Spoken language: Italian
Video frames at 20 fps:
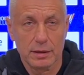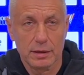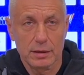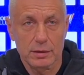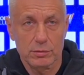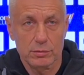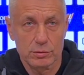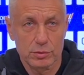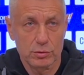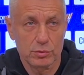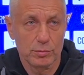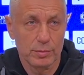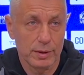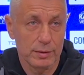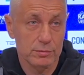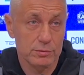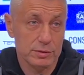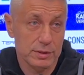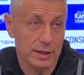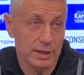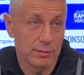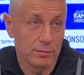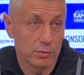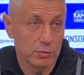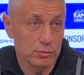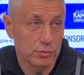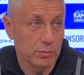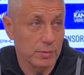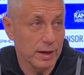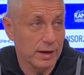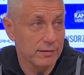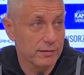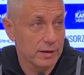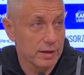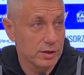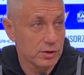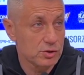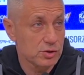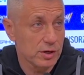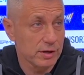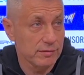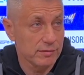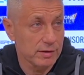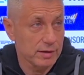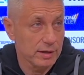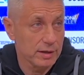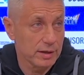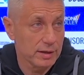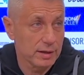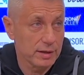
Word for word: quindi dobbiamo stare molto bravi a ricevere